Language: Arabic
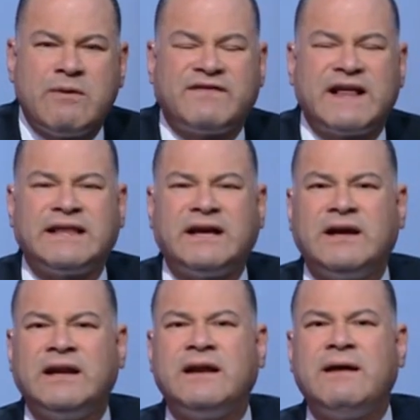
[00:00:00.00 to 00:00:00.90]

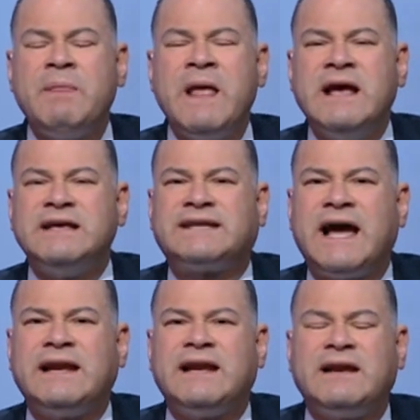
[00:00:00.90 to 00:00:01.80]
وبيفتتح
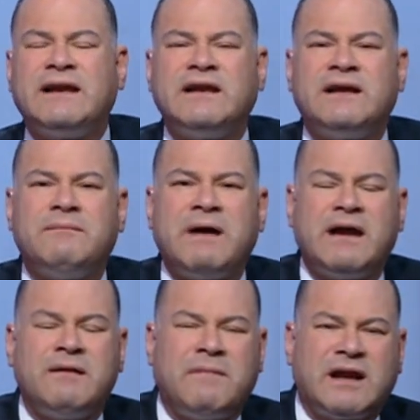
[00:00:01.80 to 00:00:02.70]
اسكان
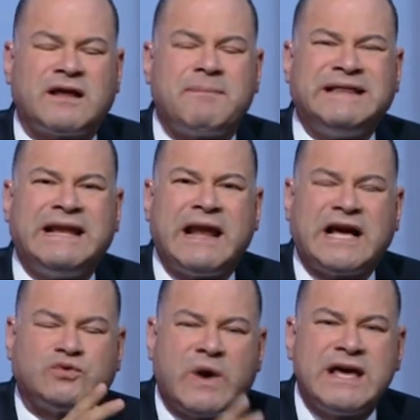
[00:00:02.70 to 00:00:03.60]
المناطق البديله
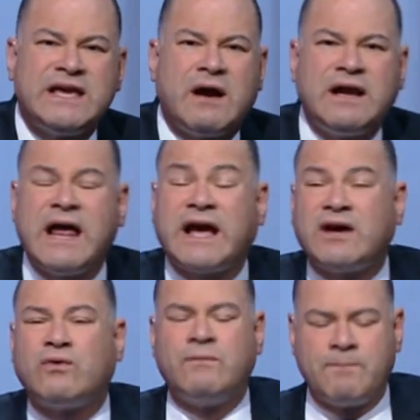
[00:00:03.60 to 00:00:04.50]
العشوائيه الى
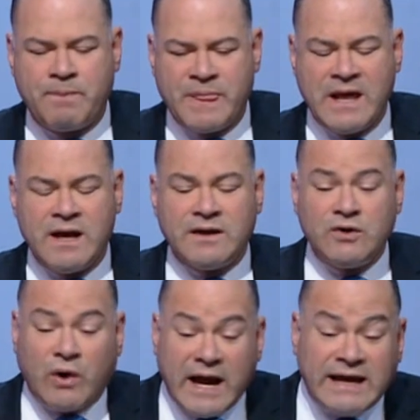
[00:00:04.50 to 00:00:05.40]
اخره
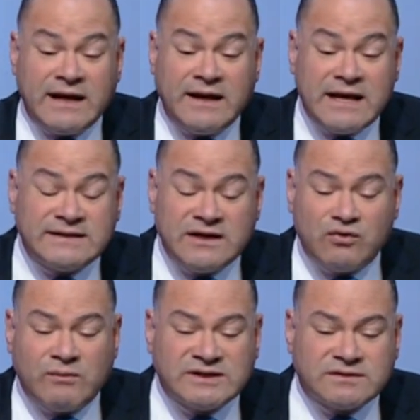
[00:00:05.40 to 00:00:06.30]
يخيل للناس
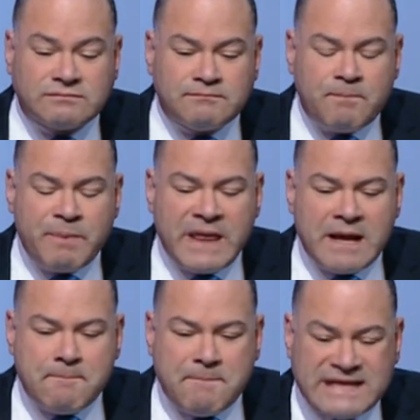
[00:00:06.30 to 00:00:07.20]
انه مصر
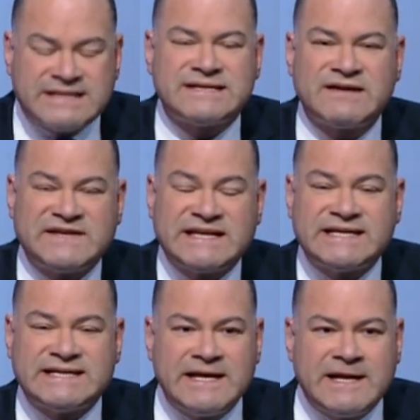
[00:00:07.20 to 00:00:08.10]
بس في
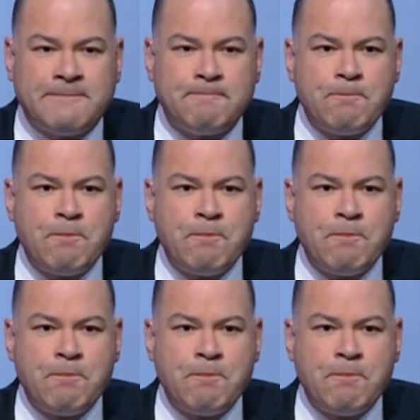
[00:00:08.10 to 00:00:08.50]
ست سنين